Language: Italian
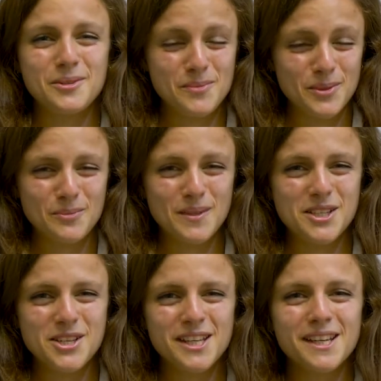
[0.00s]
con molto
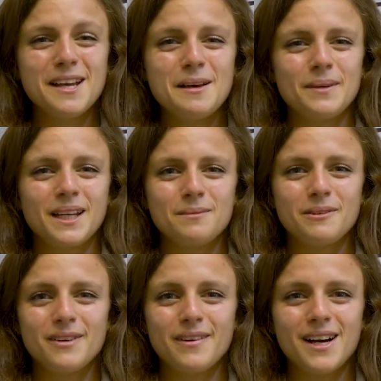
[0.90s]
piacere perché mi,
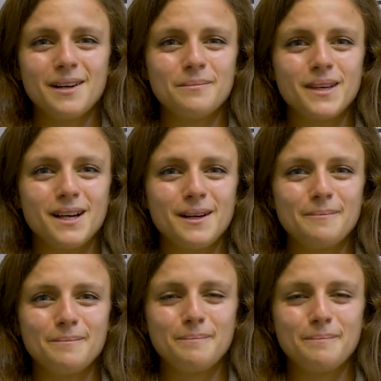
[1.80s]
aveva, mi ha